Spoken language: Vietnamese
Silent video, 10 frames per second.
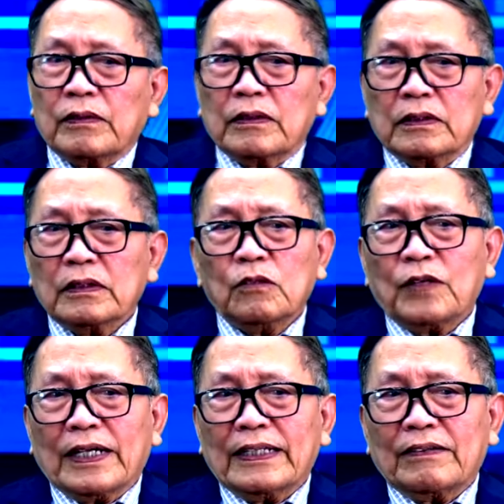chứ không
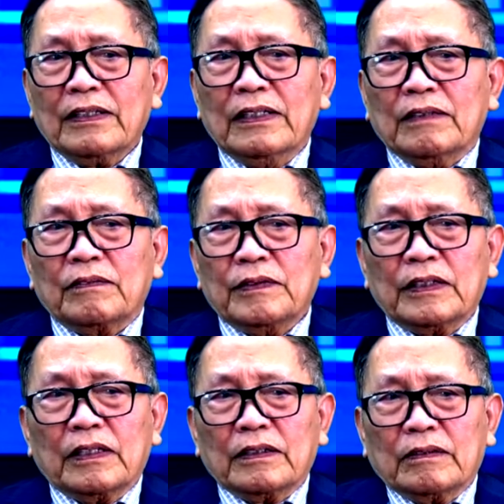phải là bây
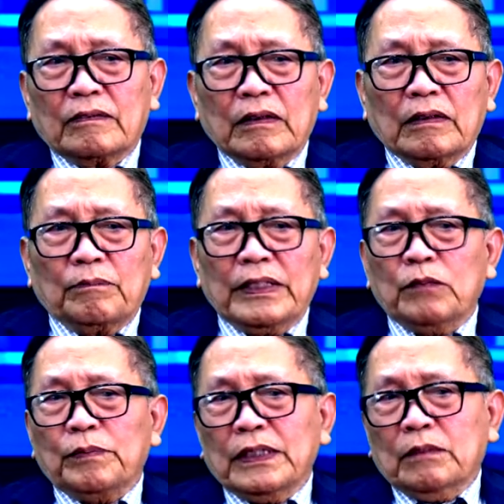giờ là Mỹ
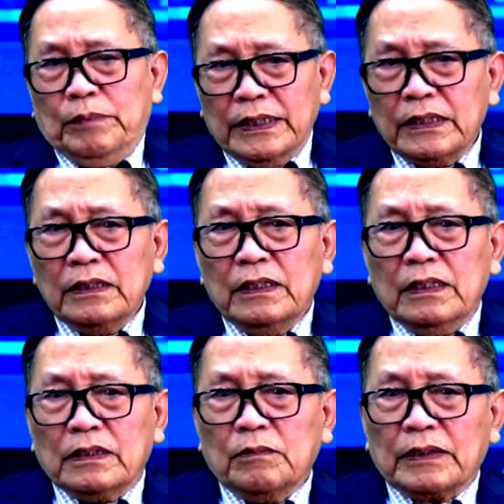không biết là biết chứ
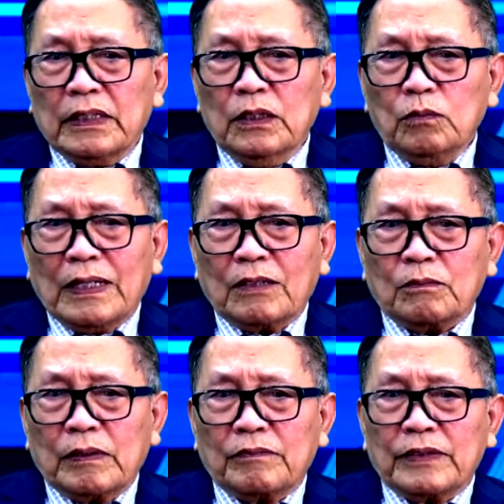nhưng mà tới lúc nào
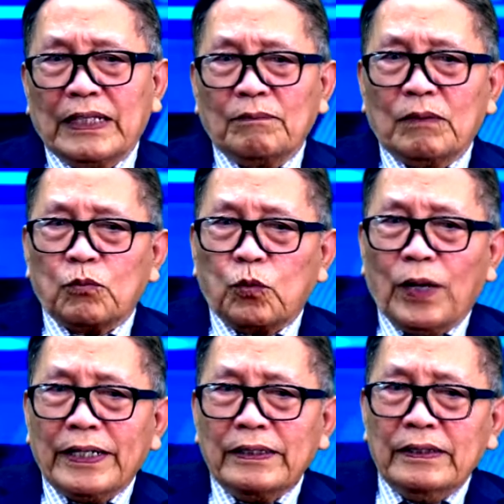mà Việt Nam làm
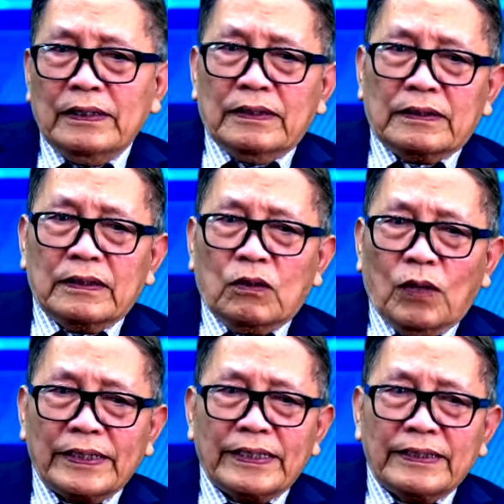quá đó thì
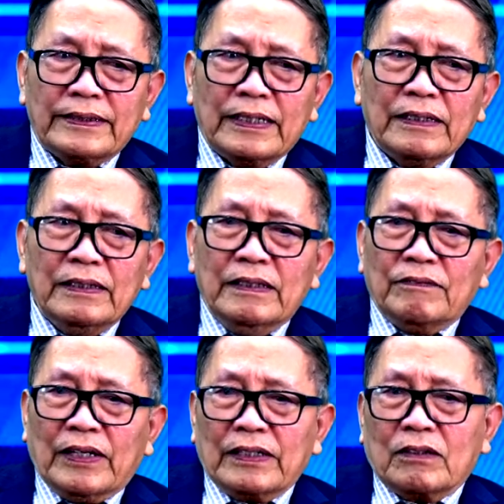Hoa Kỳ sẽ
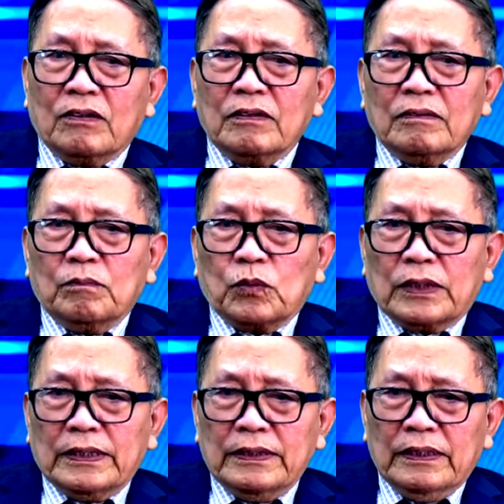phải có một
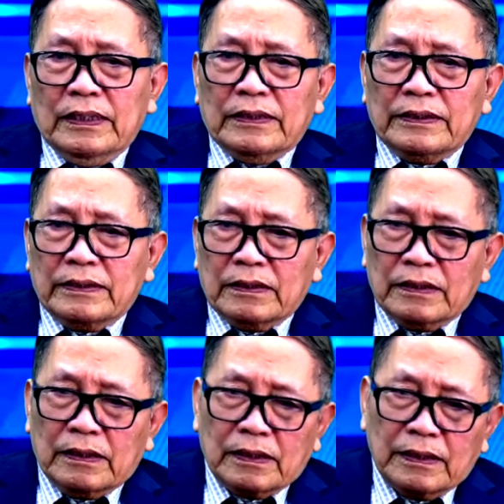cái,
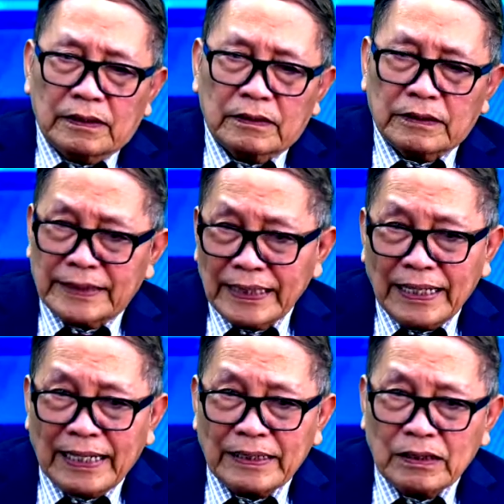cái sự xét
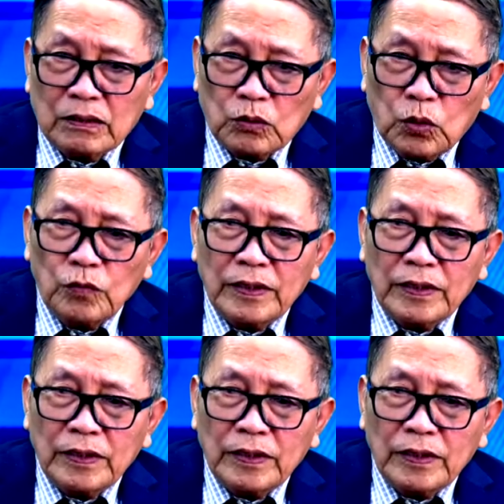lại đối với